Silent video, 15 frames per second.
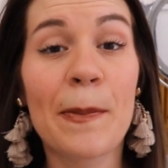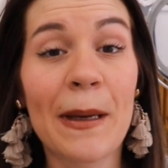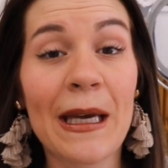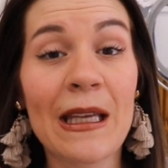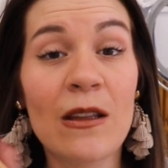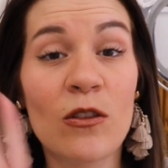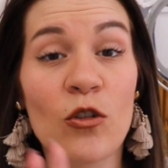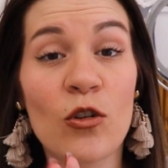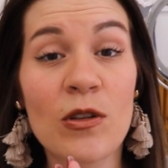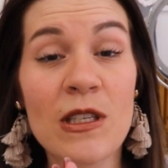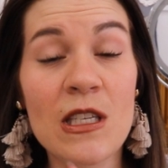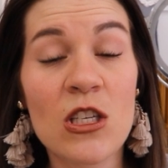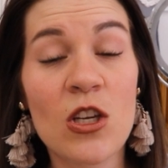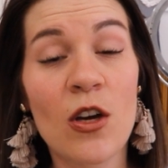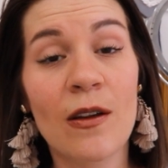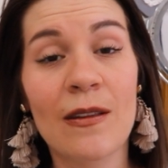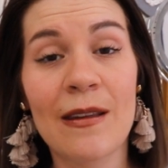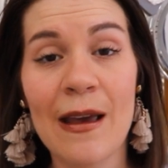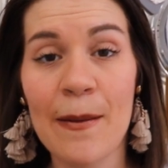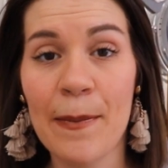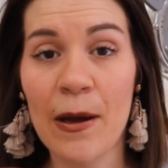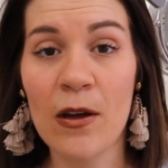pris deux
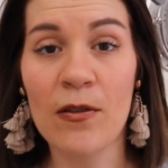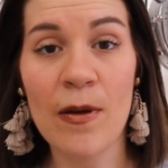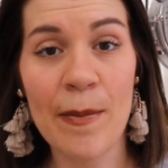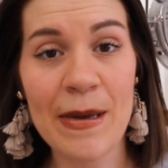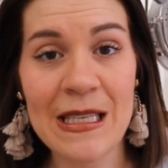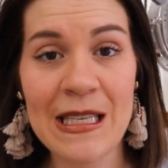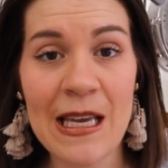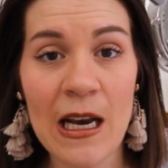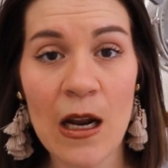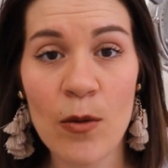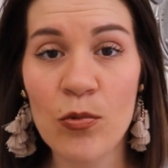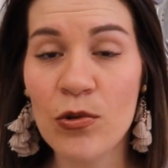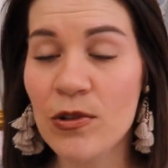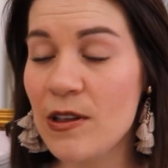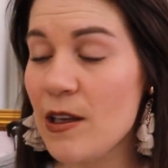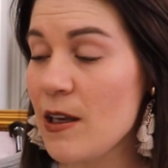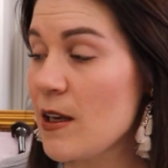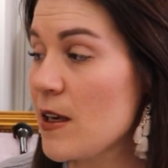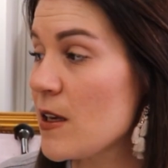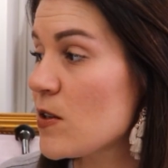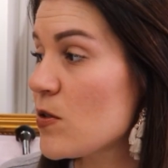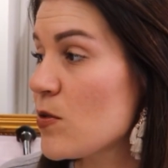t-shirts et après on va passer à la
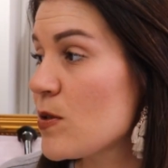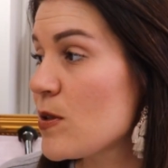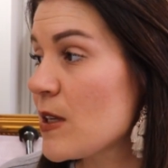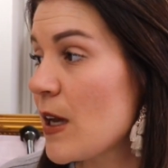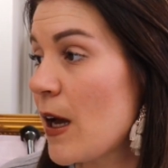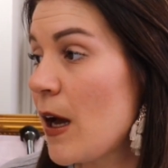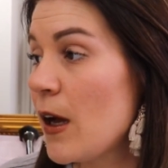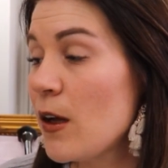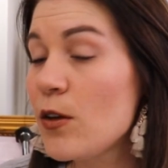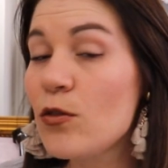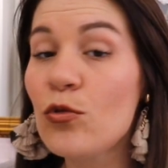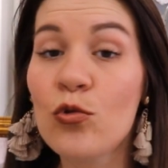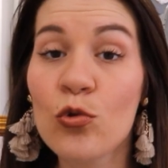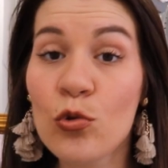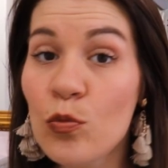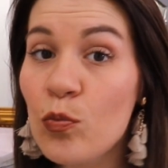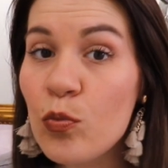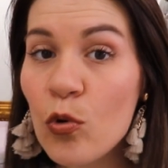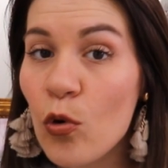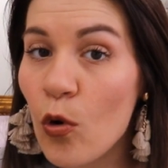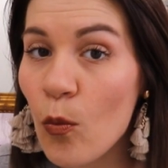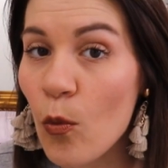beauté et ce sera
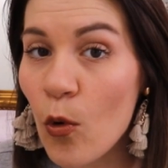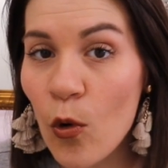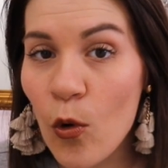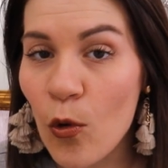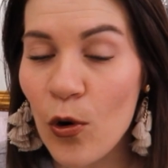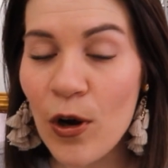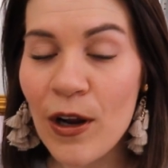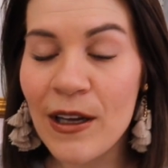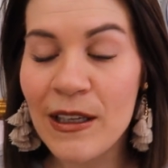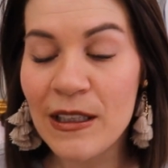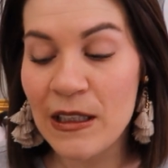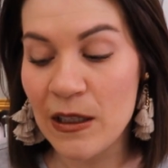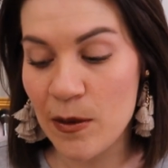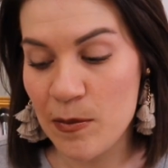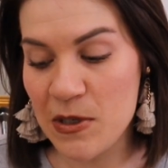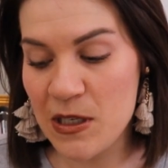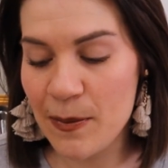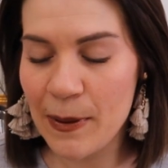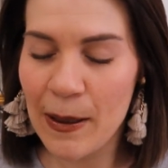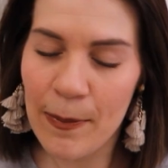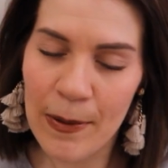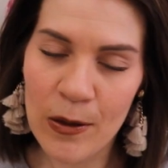pour mon haul. Mais j'ai
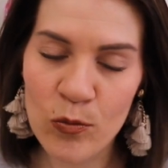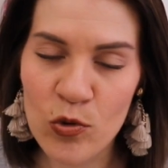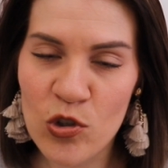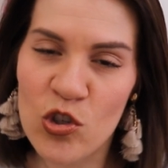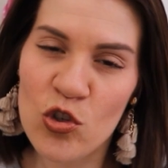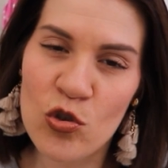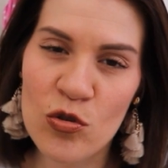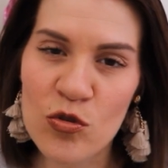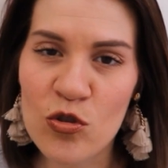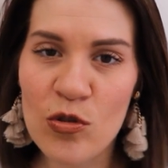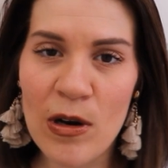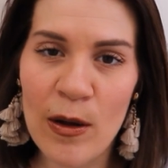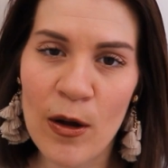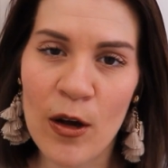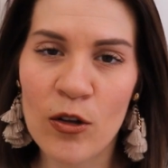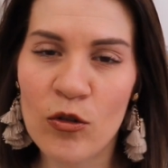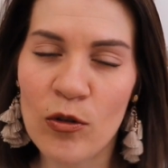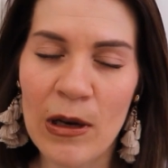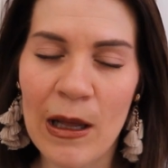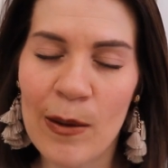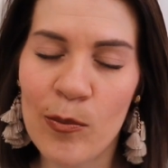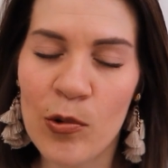pris plein de petites choses de la,
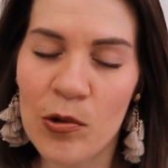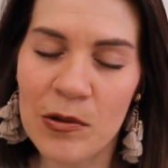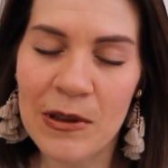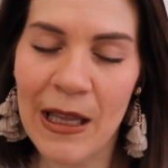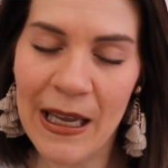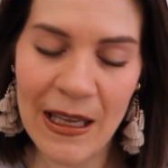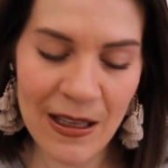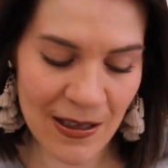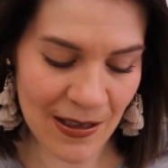de la beauté.